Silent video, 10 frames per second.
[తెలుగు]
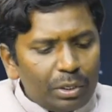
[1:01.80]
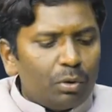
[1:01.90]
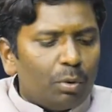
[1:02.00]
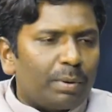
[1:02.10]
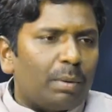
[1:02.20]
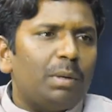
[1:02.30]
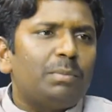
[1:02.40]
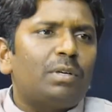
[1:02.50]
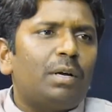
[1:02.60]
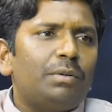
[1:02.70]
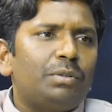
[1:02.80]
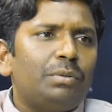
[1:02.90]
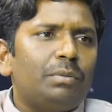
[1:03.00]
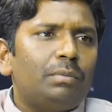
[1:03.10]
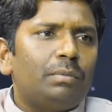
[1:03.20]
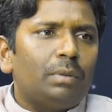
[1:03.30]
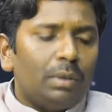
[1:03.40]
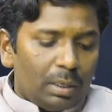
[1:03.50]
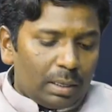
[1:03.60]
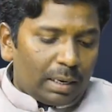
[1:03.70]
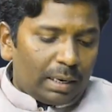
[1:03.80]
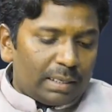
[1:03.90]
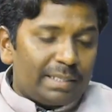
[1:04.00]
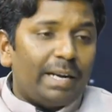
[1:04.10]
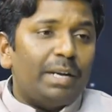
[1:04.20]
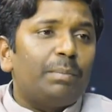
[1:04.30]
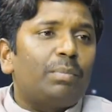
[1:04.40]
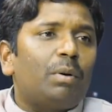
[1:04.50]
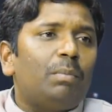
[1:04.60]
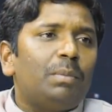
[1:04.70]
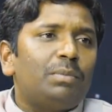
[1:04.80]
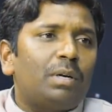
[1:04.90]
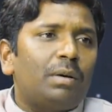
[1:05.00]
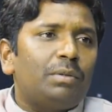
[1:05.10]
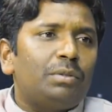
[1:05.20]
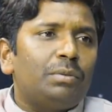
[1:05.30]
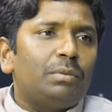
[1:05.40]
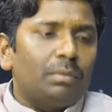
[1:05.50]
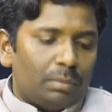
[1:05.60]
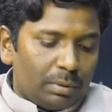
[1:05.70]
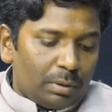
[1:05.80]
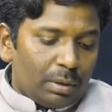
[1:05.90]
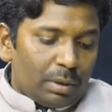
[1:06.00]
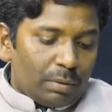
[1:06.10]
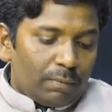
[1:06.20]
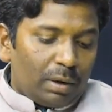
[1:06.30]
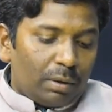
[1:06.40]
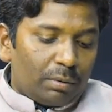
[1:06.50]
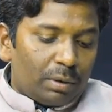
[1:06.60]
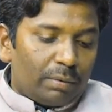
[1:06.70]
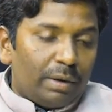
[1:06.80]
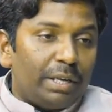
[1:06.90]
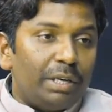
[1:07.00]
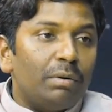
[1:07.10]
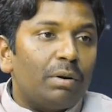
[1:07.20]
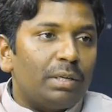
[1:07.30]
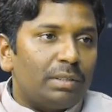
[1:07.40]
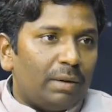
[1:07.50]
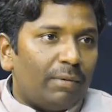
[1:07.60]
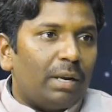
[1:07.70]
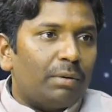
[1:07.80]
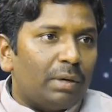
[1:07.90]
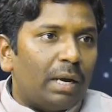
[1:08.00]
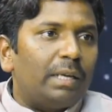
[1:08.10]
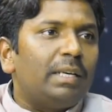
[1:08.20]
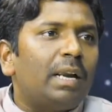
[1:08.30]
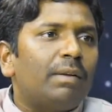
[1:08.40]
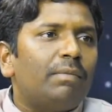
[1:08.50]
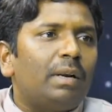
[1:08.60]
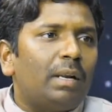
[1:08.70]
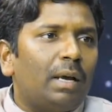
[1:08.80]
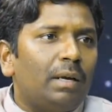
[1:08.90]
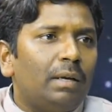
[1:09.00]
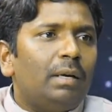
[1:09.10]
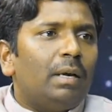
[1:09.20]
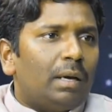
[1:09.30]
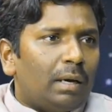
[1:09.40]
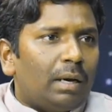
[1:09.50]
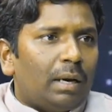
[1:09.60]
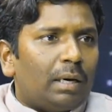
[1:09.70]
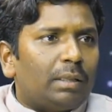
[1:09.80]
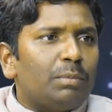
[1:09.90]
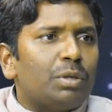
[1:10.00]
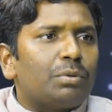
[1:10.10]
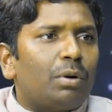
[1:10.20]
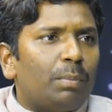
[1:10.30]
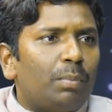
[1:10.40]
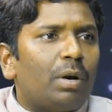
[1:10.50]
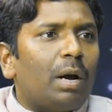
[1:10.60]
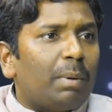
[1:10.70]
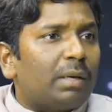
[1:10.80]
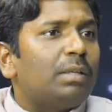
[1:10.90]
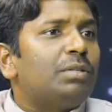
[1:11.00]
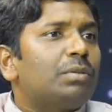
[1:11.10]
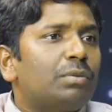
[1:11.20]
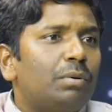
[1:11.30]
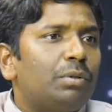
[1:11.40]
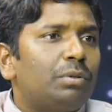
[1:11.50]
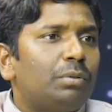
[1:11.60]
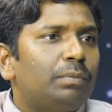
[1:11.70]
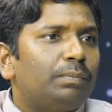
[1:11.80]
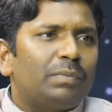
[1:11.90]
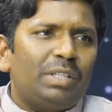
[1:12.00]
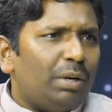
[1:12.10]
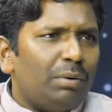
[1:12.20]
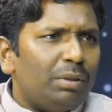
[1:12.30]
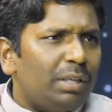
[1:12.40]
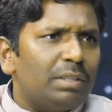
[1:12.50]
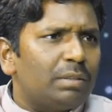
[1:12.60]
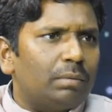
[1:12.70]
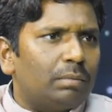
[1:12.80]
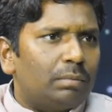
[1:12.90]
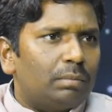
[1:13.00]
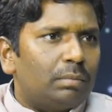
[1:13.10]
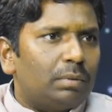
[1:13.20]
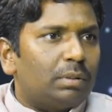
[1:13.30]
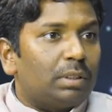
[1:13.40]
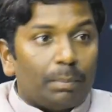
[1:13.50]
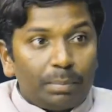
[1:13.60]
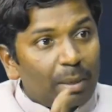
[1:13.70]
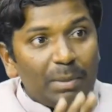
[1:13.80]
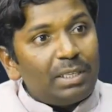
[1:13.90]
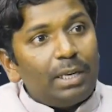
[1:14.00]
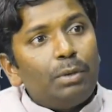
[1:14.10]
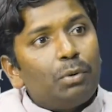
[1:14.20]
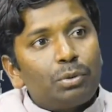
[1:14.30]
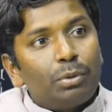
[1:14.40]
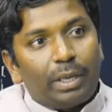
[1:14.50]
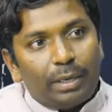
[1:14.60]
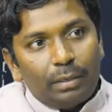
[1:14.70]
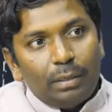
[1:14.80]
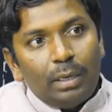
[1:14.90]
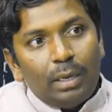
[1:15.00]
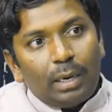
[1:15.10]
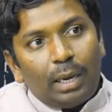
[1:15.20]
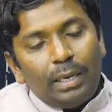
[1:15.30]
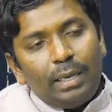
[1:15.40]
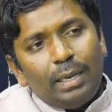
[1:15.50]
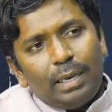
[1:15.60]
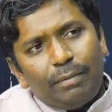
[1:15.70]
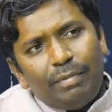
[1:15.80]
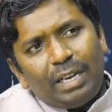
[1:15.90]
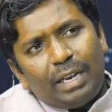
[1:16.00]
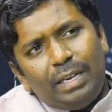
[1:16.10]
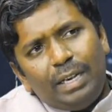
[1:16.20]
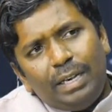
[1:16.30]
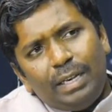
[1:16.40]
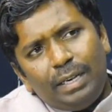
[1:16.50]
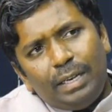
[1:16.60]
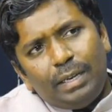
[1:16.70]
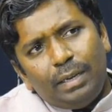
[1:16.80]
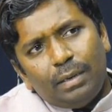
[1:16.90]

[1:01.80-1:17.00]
ఈగో ప్రాబ్లమ్స్ రావచ్చు అండర్స్టాండింగ్ ప్రాబ్లమ్స్ రావచ్చు వాళ్ళకు ఉన్నటువంటి ఇగ్నోరెన్స్ వాళ్ళకున్న అజ్ఞానం వల్ల అర్థం చేసుకోవడం పోగా అపార్థం చేసుకోవచ్చు ఎన్నో థింగ్స్ సమస్యలు అయితే వస్తుంటాయి కానీ వీటన్నింటినీ